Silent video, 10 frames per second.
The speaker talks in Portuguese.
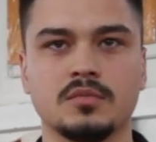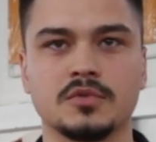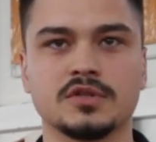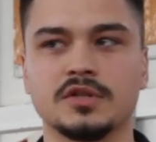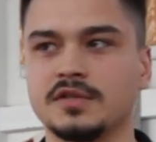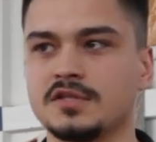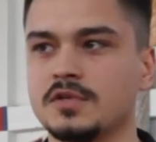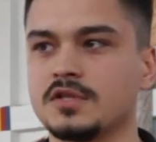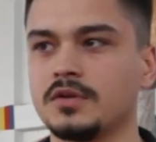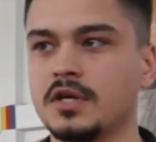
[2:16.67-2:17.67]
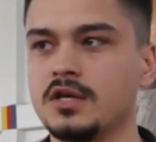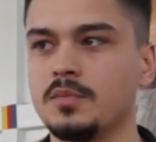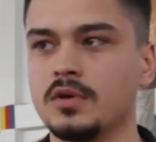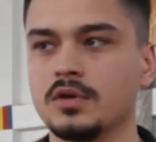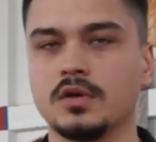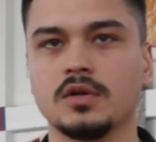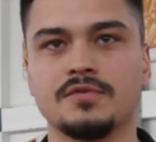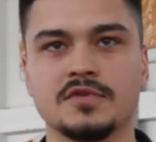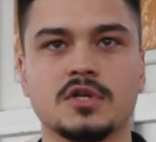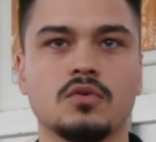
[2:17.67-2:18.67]
Uma excelente exibição da equipa,
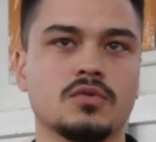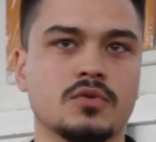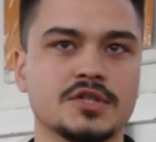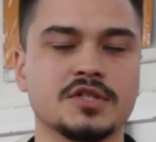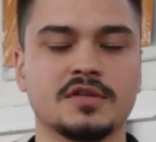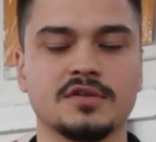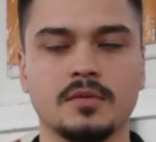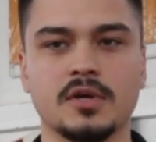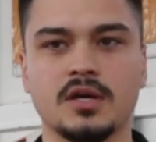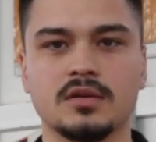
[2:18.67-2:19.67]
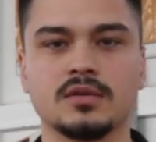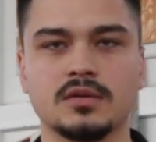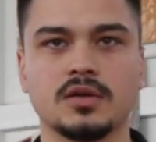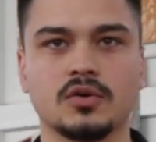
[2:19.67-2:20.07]
fizeram o que a gente tem trabalhado e